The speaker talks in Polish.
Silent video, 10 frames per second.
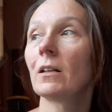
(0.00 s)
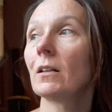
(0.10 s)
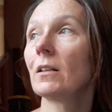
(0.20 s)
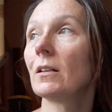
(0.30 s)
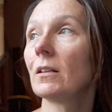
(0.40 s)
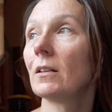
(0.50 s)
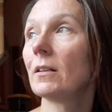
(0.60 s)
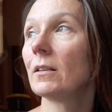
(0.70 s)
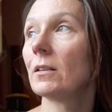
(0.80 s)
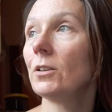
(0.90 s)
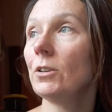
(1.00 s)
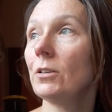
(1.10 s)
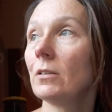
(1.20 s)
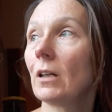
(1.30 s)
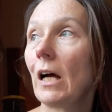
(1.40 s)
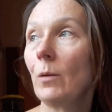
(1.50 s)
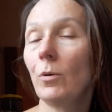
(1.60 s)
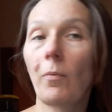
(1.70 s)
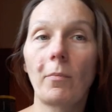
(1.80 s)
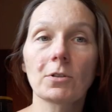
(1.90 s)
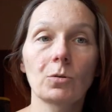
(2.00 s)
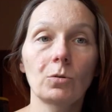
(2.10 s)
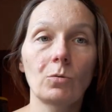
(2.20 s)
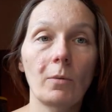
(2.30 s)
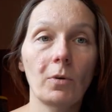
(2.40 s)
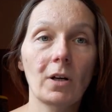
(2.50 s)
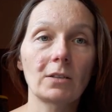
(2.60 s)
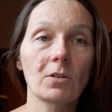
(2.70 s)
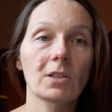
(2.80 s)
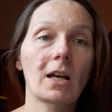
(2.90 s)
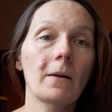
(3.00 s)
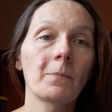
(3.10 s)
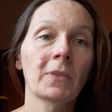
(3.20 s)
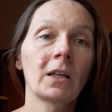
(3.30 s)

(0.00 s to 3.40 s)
e, albo po prostu głęboka Rosja.